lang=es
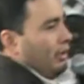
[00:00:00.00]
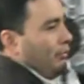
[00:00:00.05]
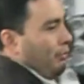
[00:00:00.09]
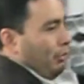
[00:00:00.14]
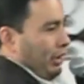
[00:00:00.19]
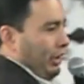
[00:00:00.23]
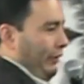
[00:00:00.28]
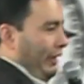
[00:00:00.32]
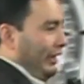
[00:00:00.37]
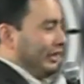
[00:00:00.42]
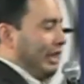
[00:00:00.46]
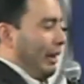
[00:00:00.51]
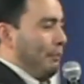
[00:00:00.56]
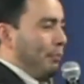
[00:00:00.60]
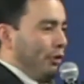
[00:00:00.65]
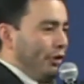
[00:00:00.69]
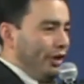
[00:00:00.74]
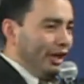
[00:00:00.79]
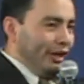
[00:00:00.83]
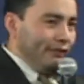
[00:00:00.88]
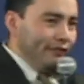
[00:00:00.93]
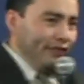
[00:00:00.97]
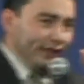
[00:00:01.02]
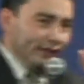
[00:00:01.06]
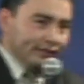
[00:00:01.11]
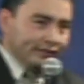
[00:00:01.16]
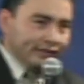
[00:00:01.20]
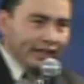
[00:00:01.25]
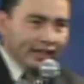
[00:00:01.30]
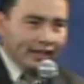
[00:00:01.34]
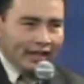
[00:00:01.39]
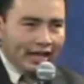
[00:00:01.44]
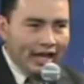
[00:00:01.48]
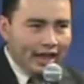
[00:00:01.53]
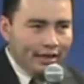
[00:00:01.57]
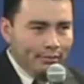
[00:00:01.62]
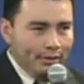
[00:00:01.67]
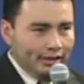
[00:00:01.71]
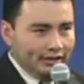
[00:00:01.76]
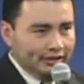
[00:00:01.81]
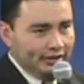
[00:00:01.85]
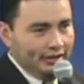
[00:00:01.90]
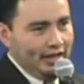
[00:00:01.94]
Porque vas a poder vencer las
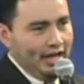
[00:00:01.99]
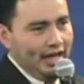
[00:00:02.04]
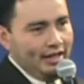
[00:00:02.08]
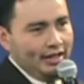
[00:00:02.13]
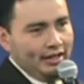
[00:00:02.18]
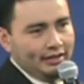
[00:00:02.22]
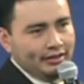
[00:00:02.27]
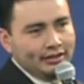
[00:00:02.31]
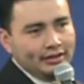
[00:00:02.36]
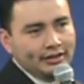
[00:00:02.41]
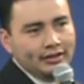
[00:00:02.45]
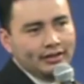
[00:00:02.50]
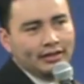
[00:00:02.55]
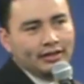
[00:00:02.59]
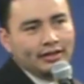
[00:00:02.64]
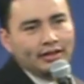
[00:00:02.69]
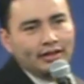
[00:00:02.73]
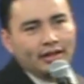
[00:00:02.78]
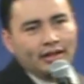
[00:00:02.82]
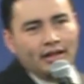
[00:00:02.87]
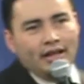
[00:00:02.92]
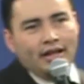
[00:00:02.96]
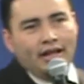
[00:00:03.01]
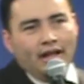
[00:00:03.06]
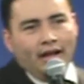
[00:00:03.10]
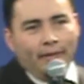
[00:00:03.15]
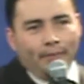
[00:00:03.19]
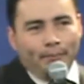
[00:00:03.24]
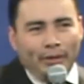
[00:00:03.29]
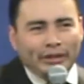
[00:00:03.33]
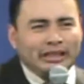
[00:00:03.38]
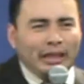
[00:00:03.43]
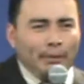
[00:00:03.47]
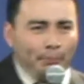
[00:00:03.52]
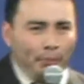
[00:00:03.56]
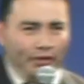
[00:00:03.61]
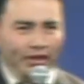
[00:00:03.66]
adversidades. Vas a